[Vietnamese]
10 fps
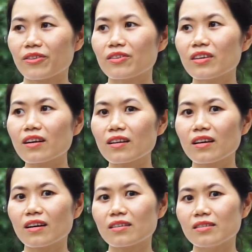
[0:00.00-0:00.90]
Thứ nhất
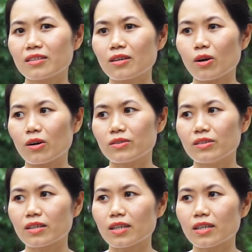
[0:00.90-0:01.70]
là người ta có những